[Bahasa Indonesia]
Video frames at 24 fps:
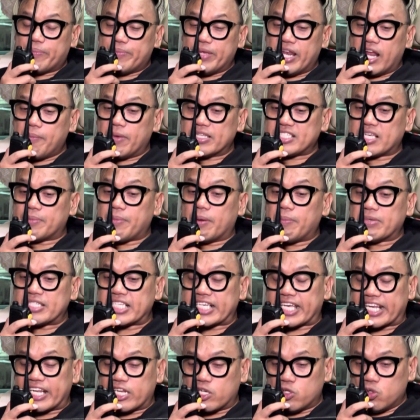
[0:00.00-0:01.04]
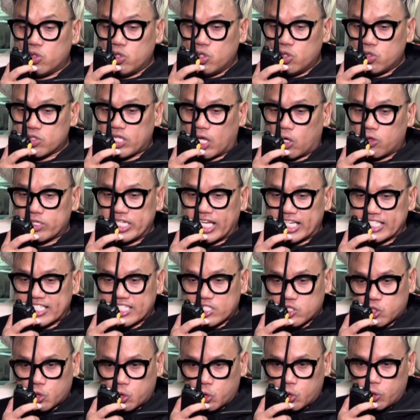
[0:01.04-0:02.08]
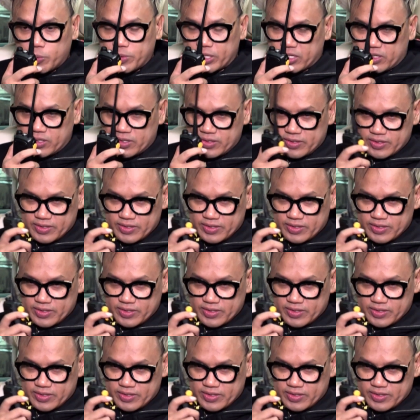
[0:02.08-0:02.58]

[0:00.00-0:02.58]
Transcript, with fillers: bilang mas emang mesti kering dulu takutnya kesetrum gitu